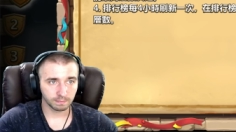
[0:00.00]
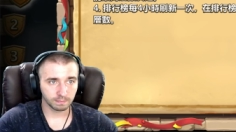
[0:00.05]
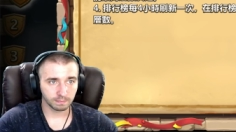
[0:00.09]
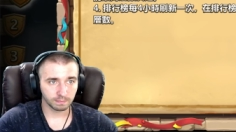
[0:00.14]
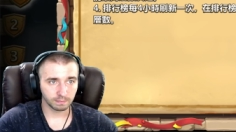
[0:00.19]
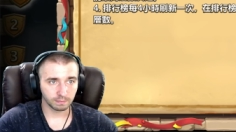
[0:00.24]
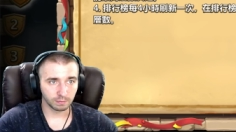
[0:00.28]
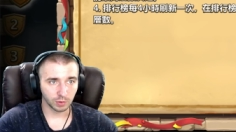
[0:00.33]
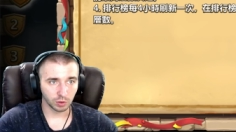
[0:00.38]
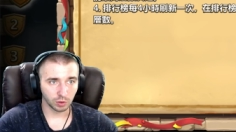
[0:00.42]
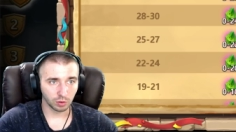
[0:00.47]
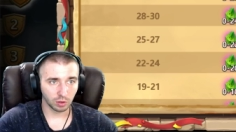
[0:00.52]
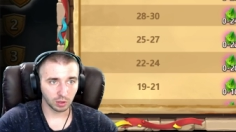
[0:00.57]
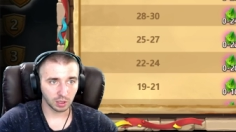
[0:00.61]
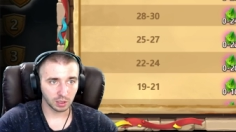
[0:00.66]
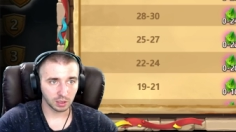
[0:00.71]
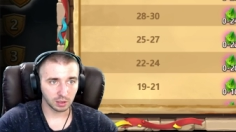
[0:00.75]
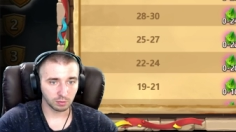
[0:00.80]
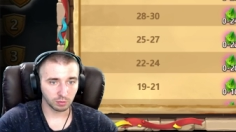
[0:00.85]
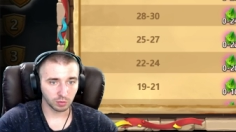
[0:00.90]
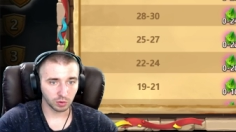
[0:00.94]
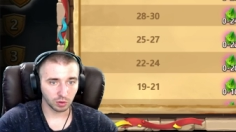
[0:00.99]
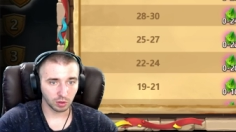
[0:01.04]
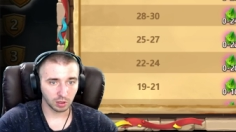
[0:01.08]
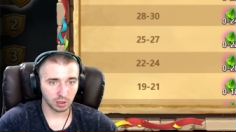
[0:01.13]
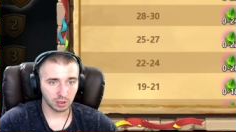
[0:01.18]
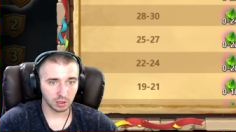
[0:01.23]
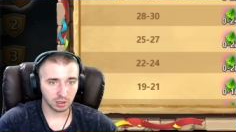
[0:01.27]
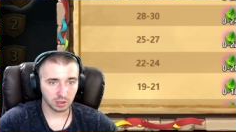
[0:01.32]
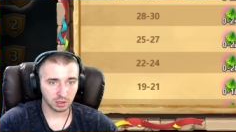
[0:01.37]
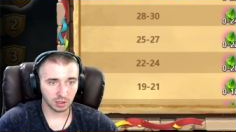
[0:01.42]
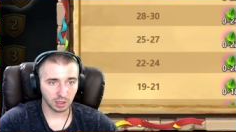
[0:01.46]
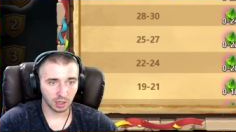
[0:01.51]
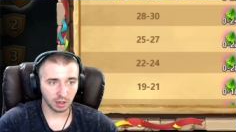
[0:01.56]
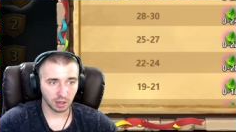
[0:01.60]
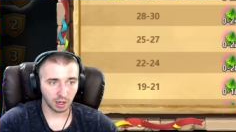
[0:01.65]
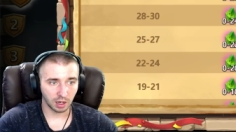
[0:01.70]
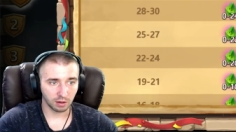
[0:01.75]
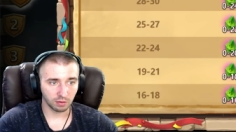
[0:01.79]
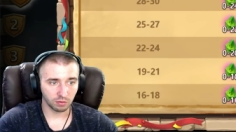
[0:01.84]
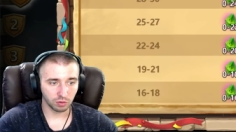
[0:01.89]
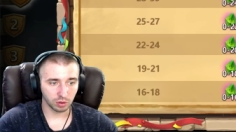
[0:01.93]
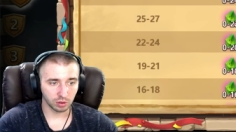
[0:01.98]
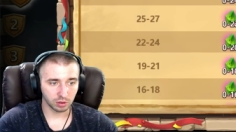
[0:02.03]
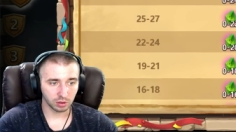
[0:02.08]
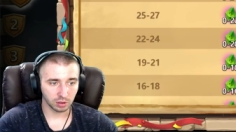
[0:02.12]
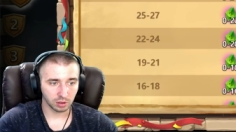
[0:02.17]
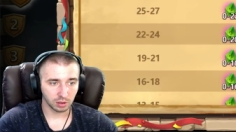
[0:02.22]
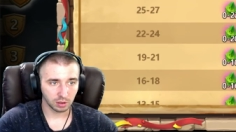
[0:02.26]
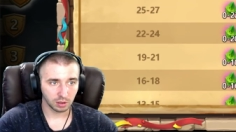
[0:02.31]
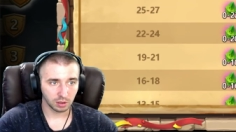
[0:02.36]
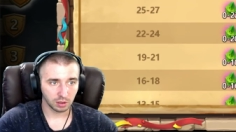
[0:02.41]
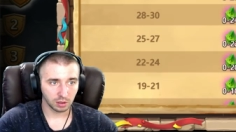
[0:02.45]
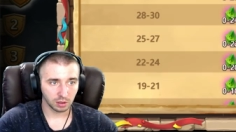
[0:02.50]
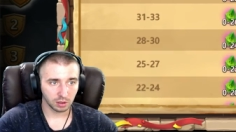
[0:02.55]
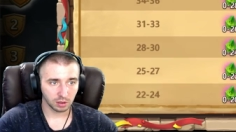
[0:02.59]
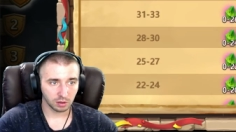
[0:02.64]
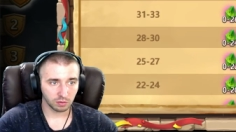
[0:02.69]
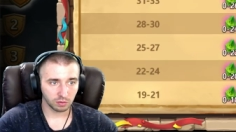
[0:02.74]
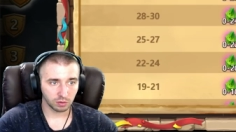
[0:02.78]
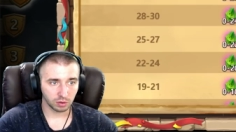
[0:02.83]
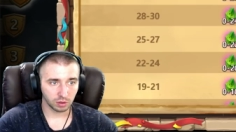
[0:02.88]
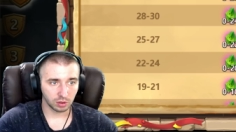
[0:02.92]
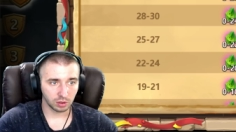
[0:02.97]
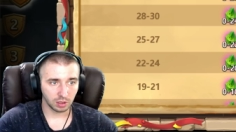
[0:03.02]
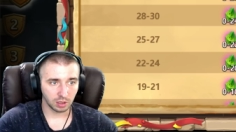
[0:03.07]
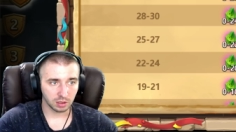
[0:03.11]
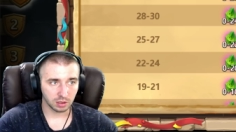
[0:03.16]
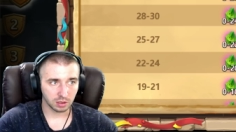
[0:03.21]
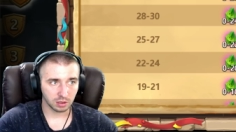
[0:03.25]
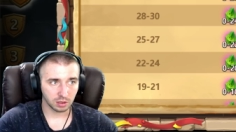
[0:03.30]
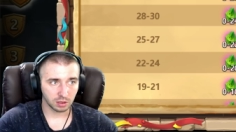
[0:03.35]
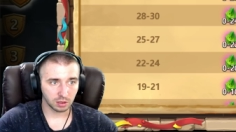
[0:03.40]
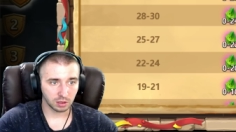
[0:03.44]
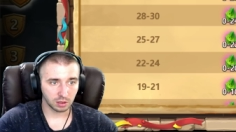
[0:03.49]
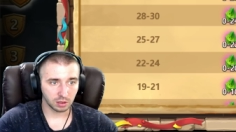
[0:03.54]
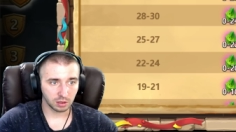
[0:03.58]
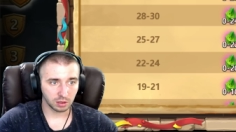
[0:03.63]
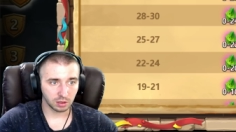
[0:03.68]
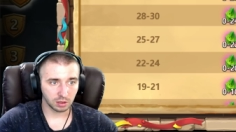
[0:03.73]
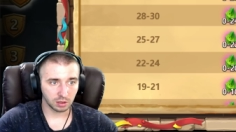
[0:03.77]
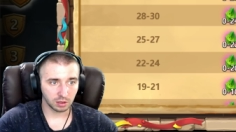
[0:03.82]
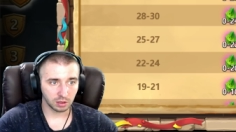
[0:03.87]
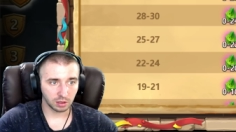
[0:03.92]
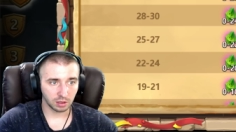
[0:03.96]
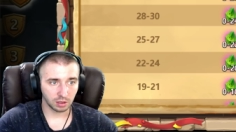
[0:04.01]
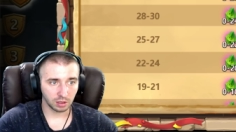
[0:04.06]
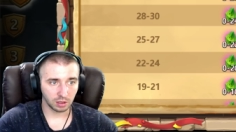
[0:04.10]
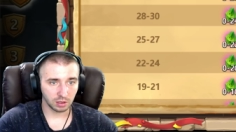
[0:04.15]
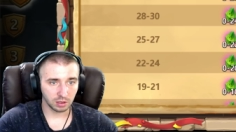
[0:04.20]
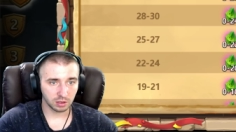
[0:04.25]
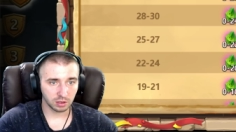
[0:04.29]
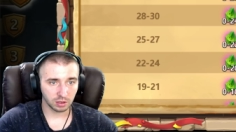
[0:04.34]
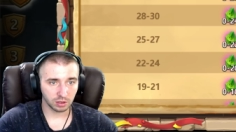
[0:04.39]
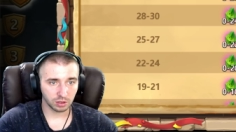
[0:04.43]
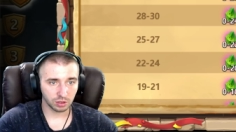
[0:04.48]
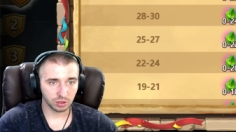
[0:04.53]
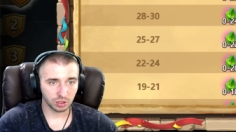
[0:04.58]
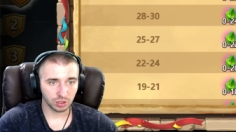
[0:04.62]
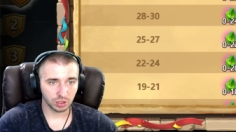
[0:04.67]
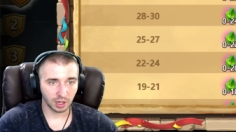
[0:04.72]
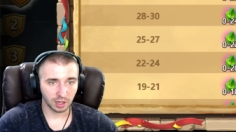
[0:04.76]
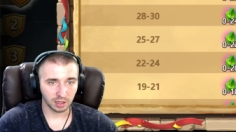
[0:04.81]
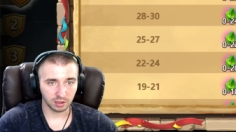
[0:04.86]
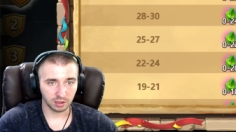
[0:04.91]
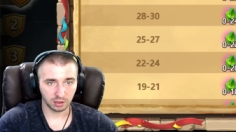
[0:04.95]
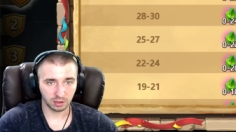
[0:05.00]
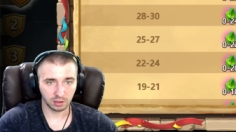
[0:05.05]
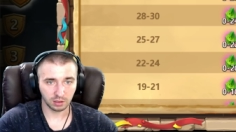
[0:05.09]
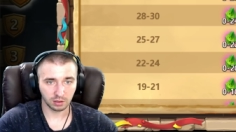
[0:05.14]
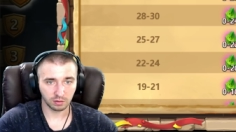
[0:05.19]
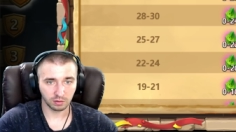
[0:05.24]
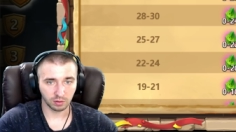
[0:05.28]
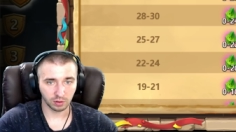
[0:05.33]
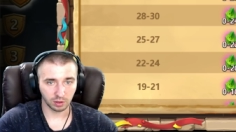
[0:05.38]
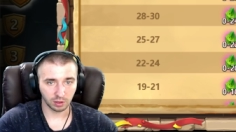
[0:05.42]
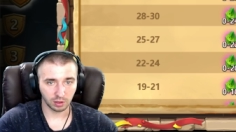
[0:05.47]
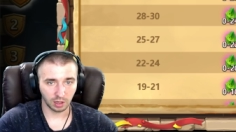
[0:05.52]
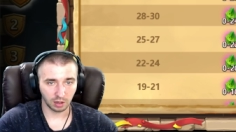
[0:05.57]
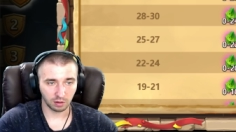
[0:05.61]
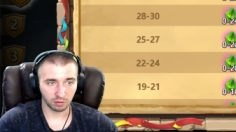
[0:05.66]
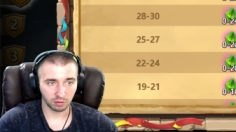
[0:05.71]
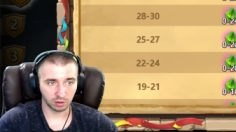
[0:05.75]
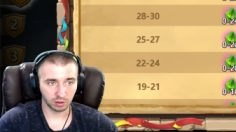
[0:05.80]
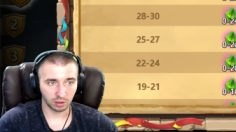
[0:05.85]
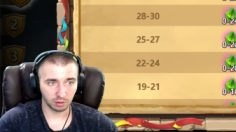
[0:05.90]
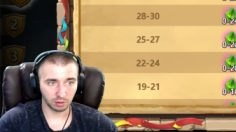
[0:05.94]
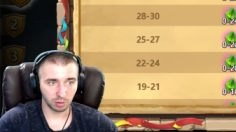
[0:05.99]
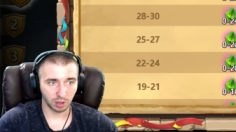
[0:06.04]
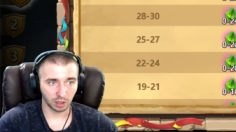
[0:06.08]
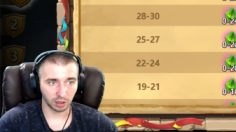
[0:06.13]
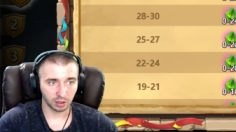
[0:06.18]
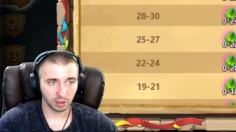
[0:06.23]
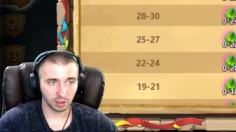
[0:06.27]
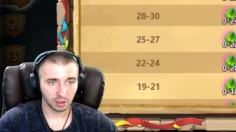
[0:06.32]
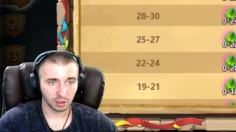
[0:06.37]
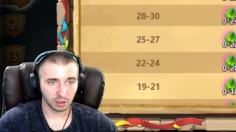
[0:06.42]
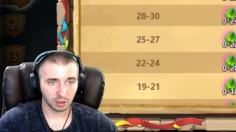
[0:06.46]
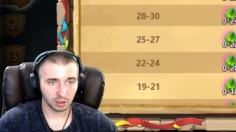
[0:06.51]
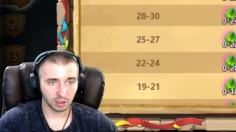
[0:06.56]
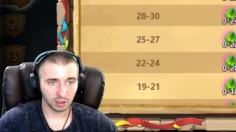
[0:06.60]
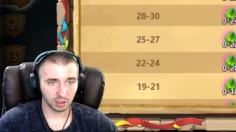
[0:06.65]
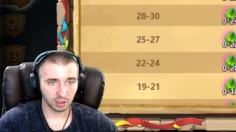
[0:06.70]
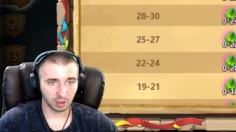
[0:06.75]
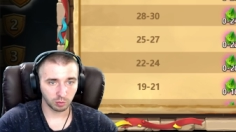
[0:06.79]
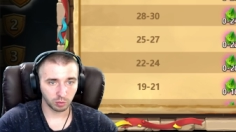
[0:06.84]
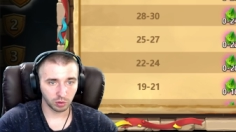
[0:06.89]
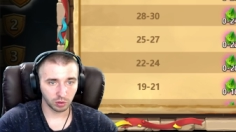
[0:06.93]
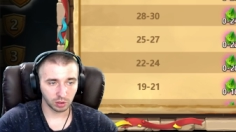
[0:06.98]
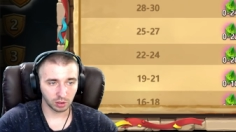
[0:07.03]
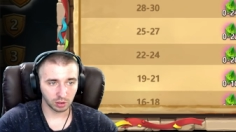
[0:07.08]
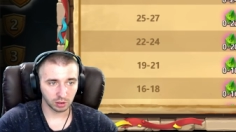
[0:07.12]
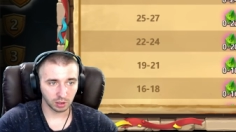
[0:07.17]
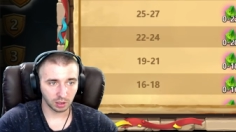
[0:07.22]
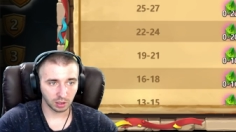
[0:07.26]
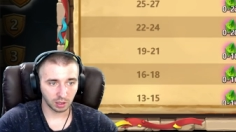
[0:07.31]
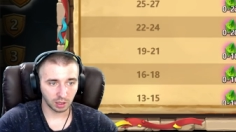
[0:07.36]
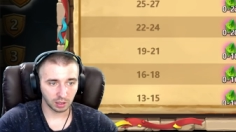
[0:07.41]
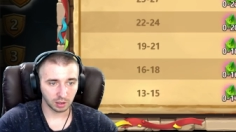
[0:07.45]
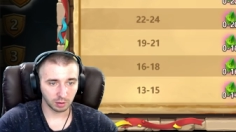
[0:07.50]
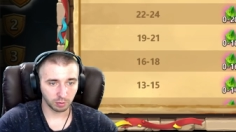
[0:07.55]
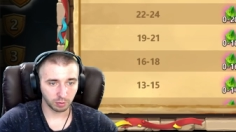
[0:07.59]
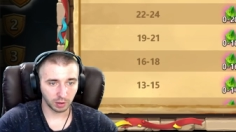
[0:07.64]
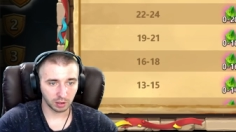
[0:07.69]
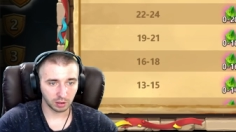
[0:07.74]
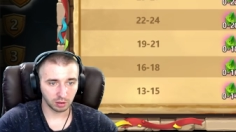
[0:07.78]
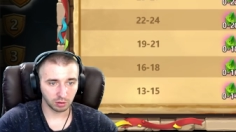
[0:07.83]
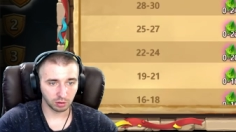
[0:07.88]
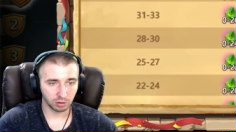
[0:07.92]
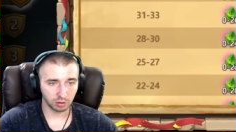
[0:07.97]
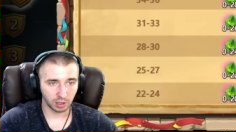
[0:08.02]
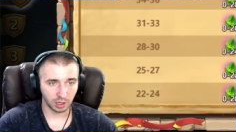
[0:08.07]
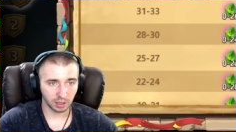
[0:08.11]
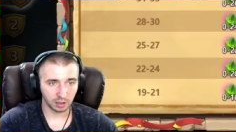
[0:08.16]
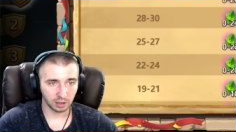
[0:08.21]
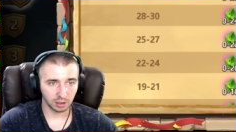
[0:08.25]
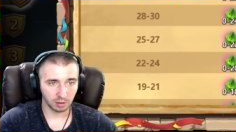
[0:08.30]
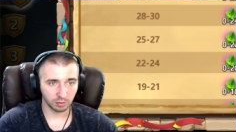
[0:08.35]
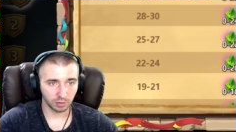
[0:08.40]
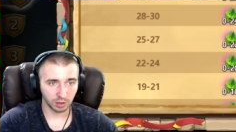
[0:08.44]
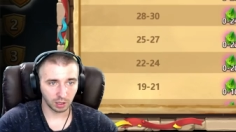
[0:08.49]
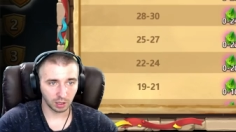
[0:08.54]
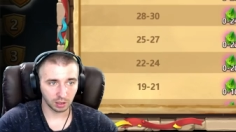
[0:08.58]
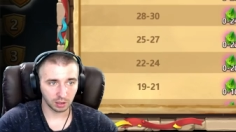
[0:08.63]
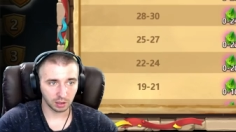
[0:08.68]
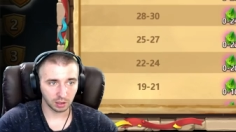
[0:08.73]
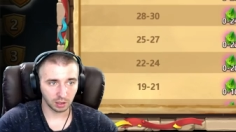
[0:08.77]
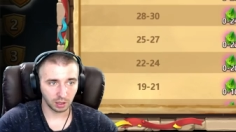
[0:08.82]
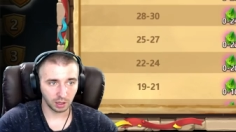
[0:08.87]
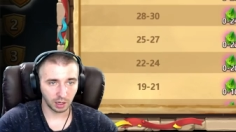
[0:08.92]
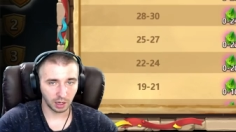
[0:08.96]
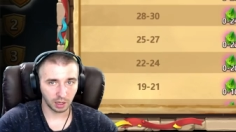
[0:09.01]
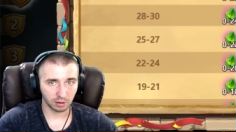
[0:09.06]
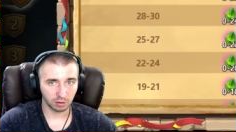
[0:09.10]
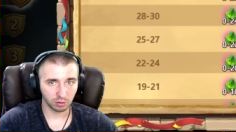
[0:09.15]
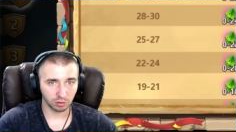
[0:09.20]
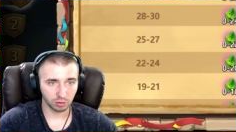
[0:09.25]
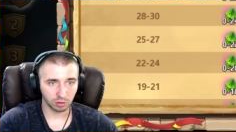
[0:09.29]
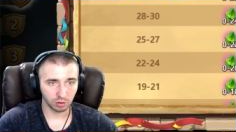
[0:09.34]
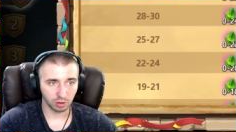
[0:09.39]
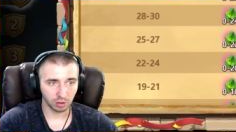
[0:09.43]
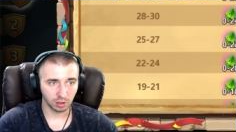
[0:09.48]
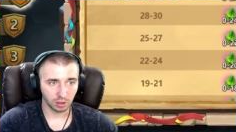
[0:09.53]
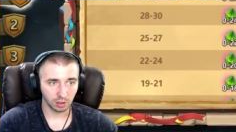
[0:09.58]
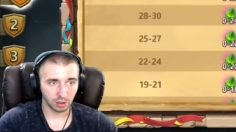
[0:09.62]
Много, немного, не знаю. А, вот, вот есть 36. Вот так вот, ребят. Я так понял, награды падают рандомно от 0 до